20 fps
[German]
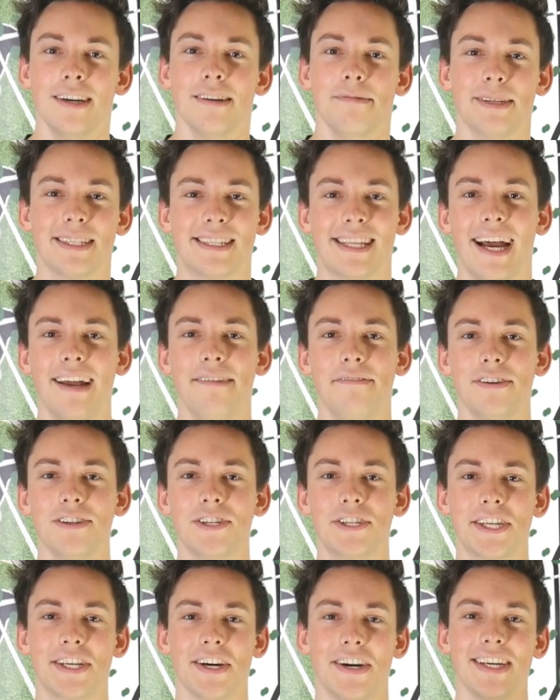Bis dahin
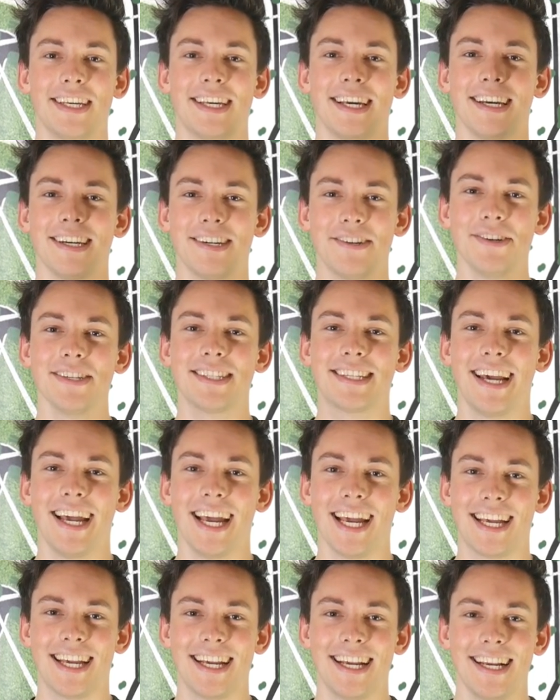wünsche ich euch gut
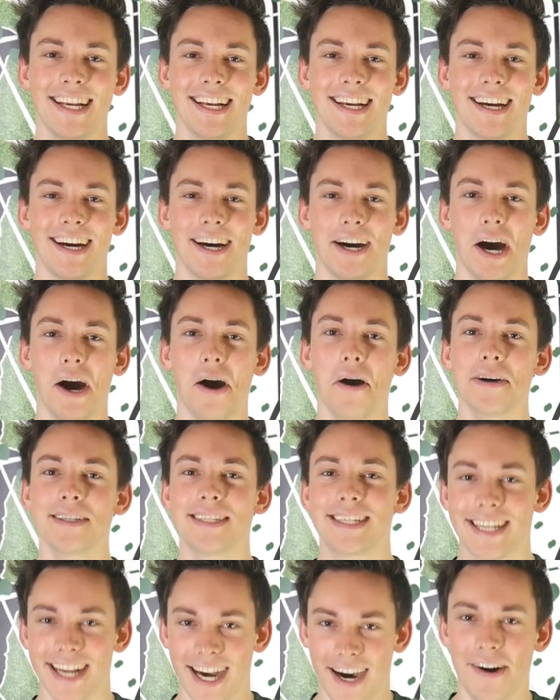Kick
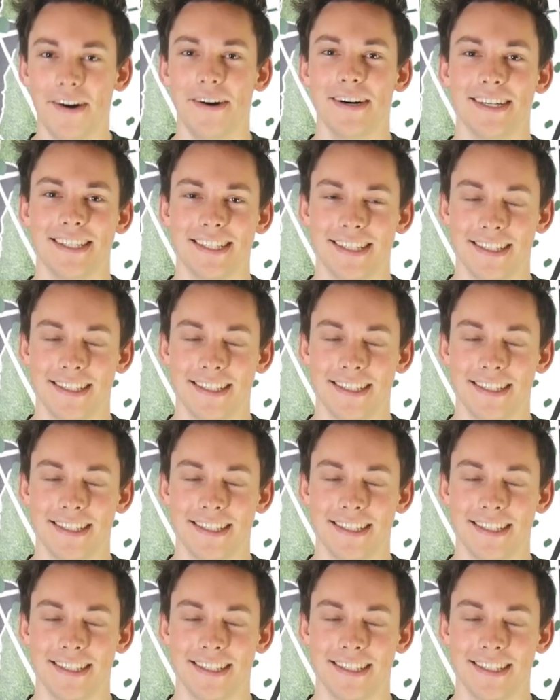und ciao.